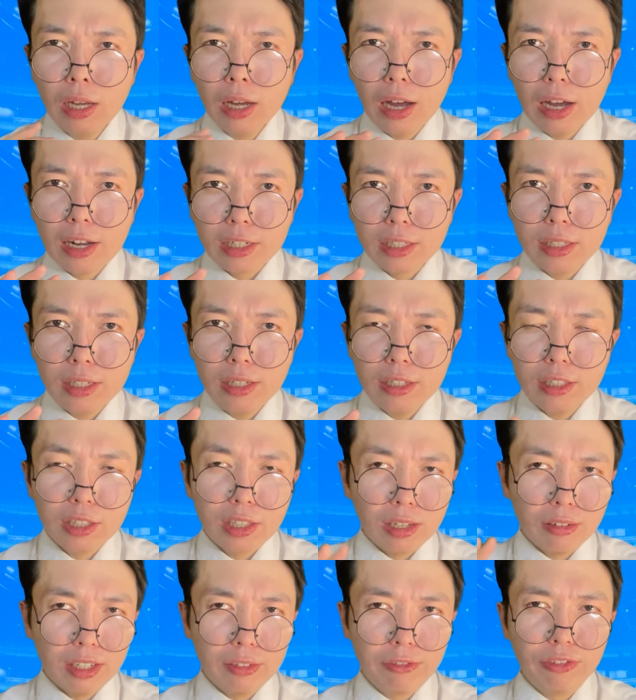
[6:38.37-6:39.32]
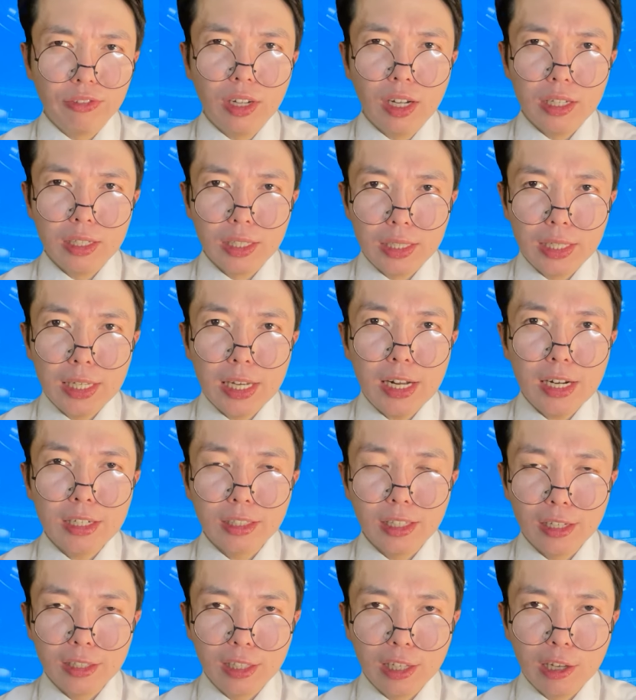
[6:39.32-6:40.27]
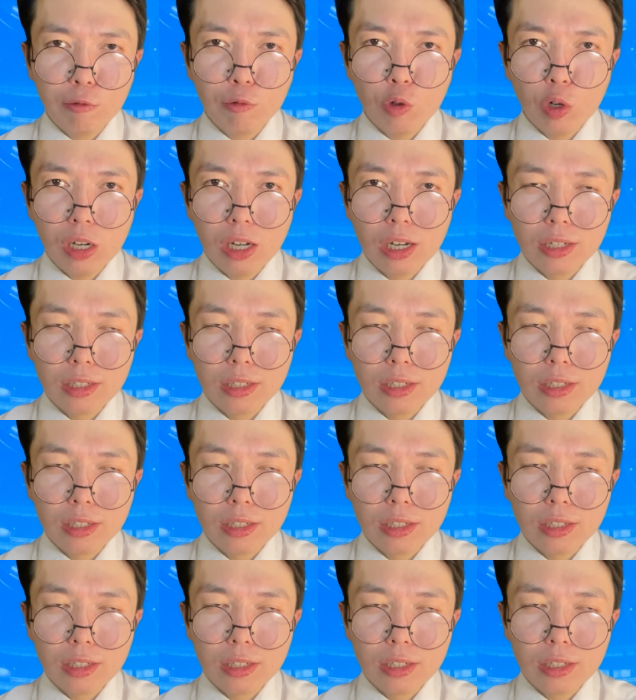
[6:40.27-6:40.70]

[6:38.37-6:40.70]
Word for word: артиста, в концерт одного